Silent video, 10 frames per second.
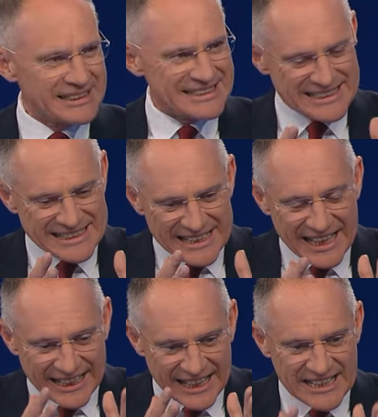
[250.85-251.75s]
dass diese
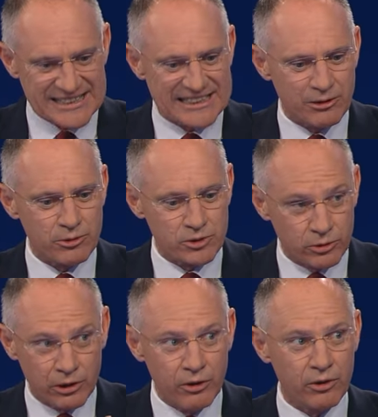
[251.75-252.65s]
Dinge restlos
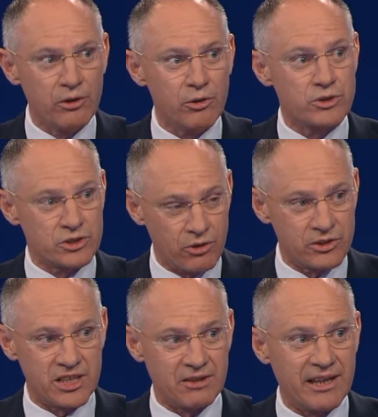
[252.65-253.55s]
und lückenlos
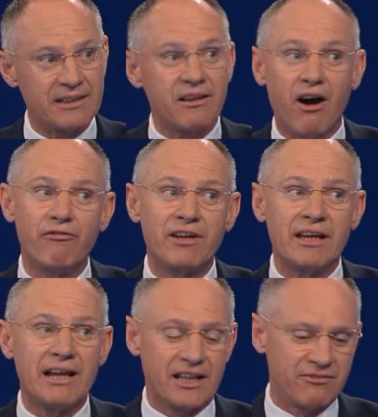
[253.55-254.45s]
konsequent
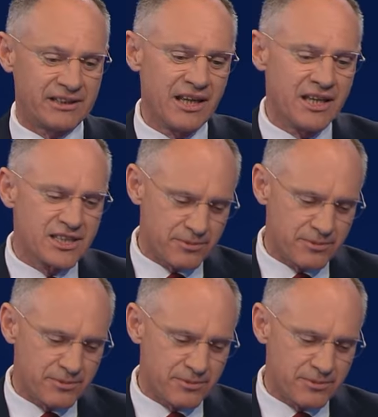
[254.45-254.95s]
aufgeklärt werden.